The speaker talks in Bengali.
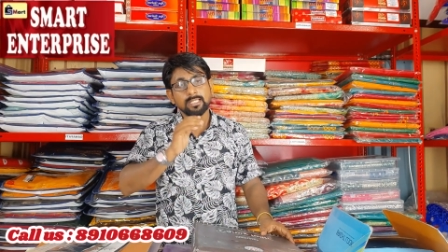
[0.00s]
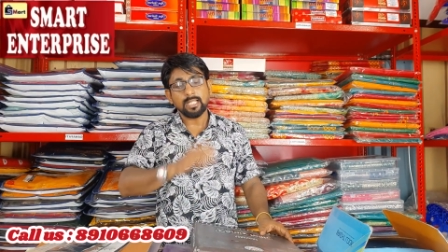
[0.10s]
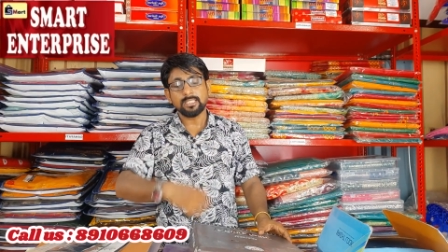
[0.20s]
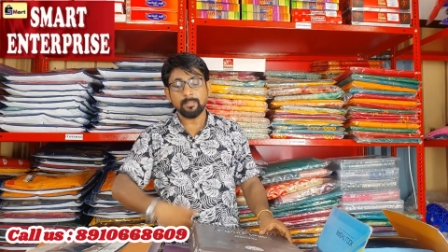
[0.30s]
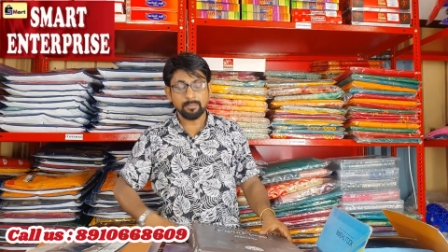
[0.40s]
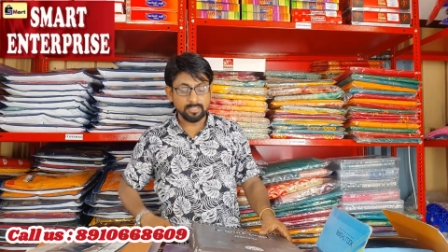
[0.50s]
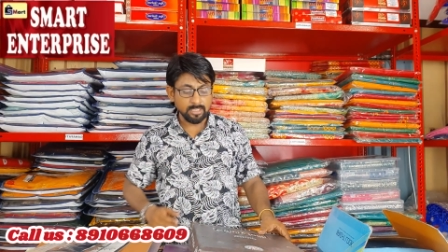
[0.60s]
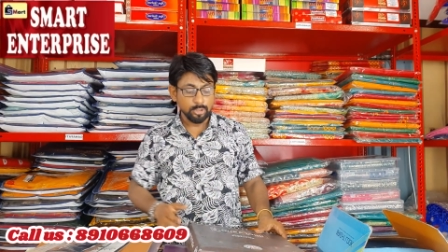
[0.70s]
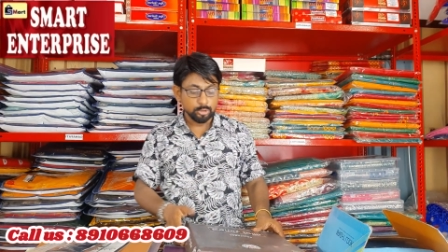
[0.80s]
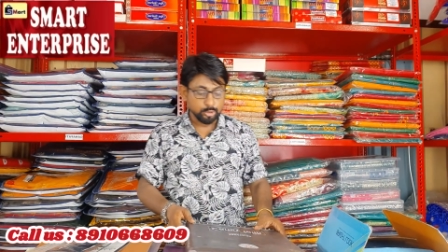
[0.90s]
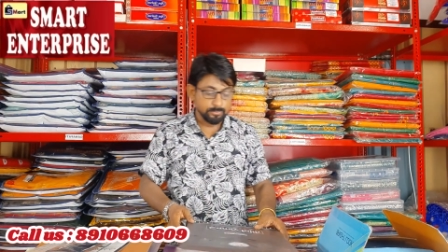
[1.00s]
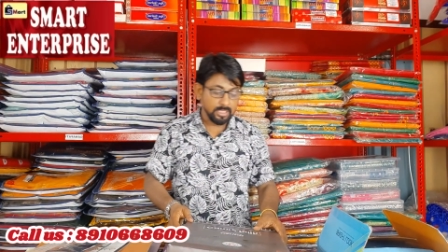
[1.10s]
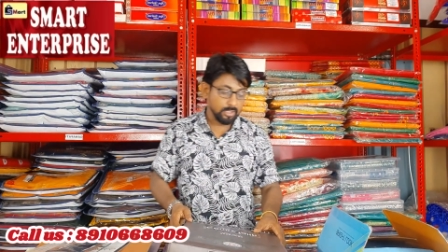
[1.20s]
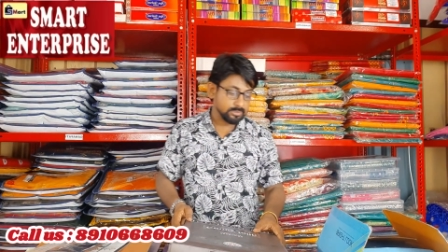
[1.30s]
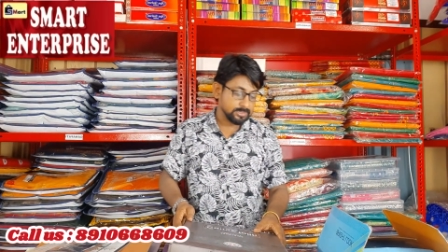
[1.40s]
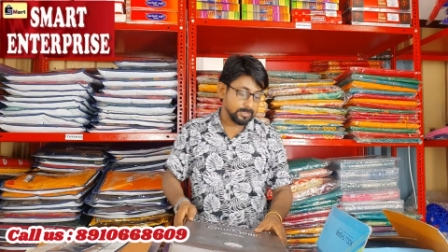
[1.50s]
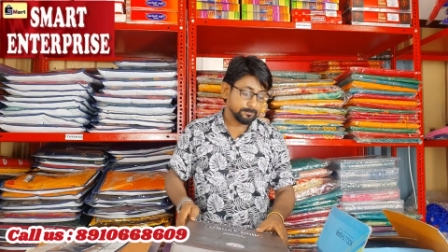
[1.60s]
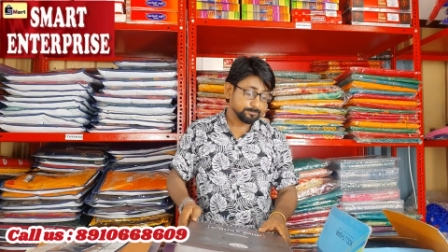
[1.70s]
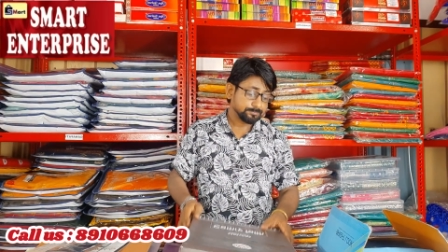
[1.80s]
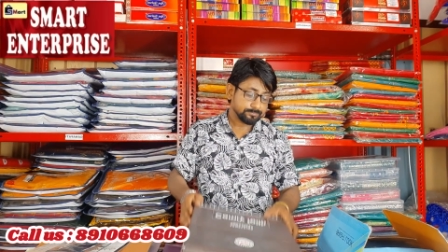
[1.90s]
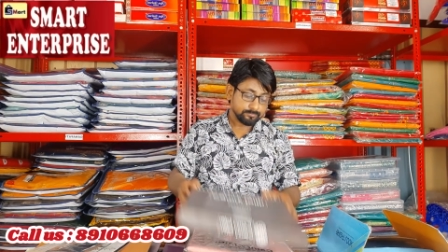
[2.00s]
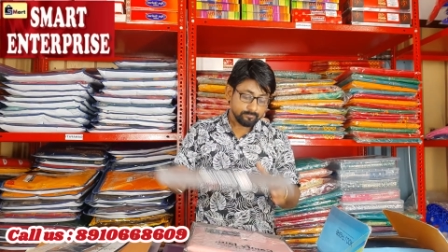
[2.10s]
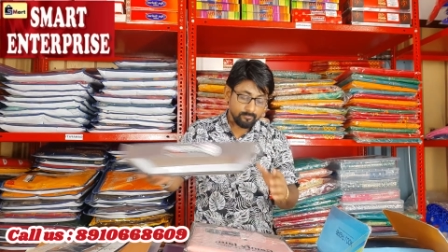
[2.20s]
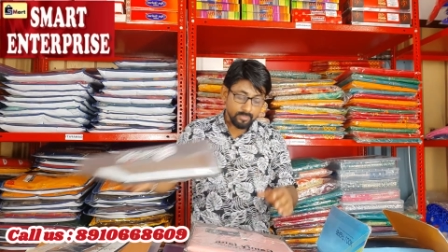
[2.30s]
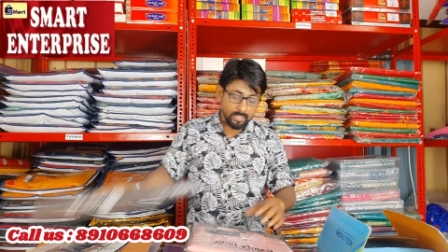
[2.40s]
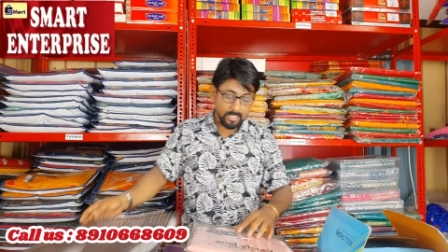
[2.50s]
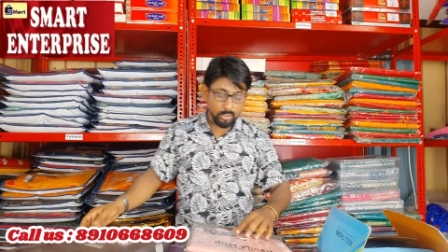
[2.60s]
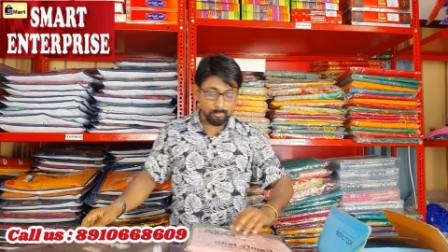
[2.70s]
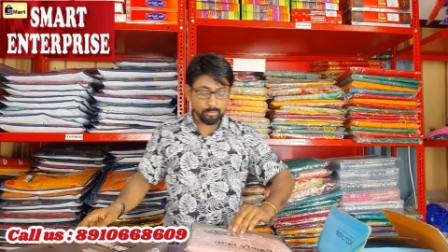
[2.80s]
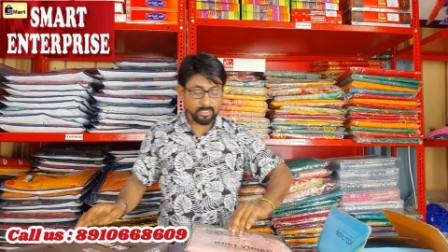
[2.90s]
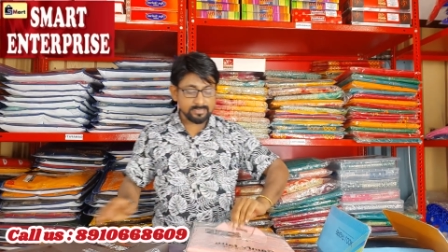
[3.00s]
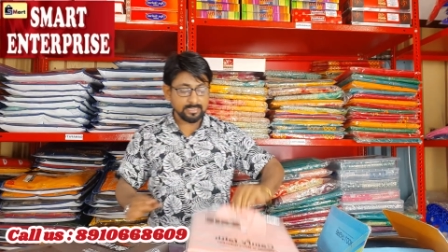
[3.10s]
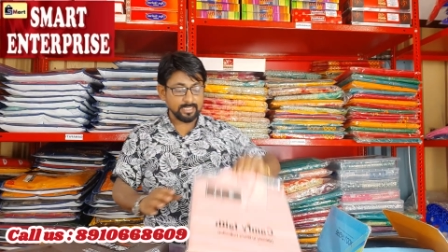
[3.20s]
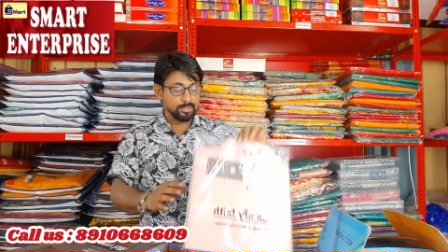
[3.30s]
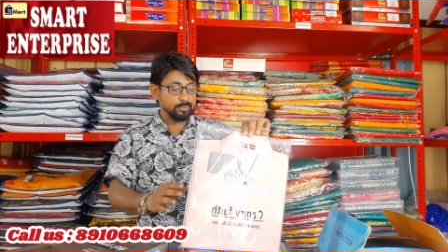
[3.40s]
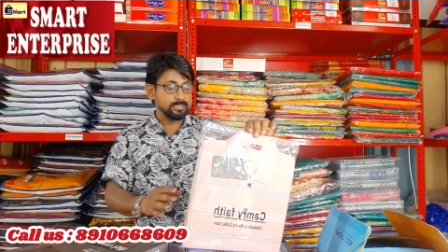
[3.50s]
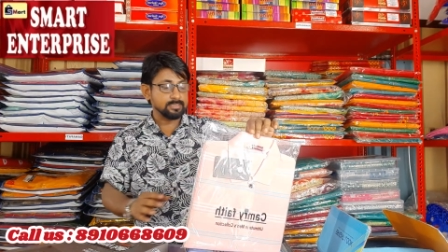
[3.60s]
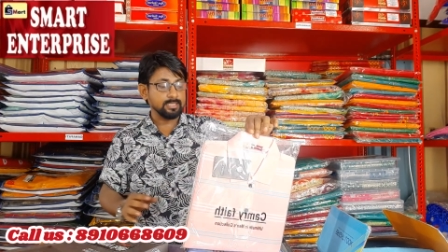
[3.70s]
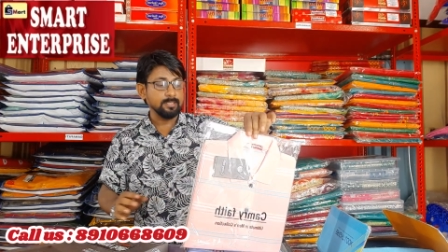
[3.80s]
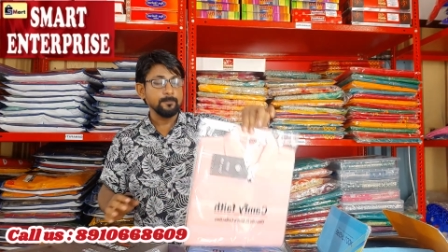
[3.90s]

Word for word: তাতে আপনাদের সুবিধা হচ্ছে এরকম ধরনের সেটে কিছু এসছে